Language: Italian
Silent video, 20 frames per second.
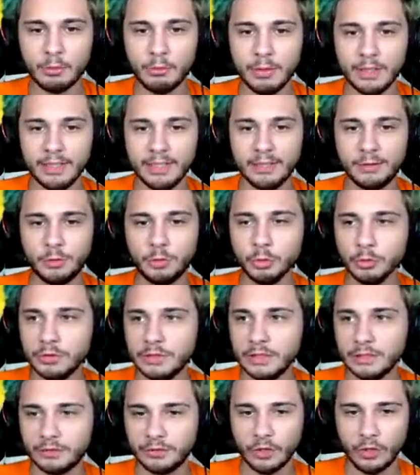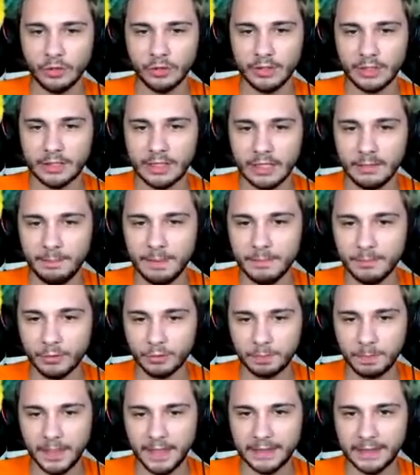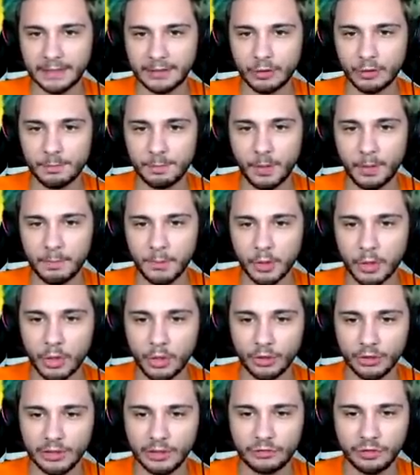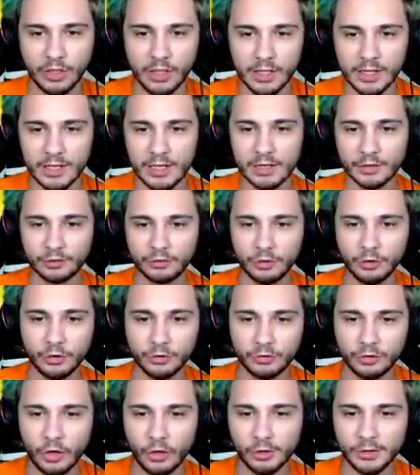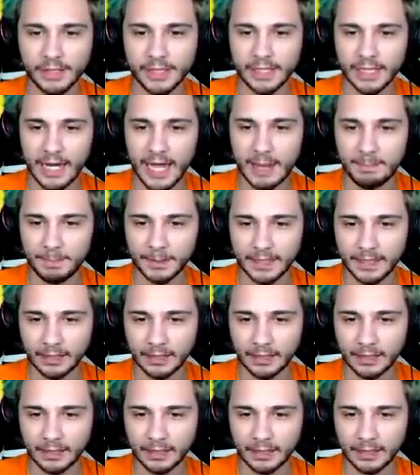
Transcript: quindi tutti i soldi che il bimbo spende col proprio codice sono soldi che la Epic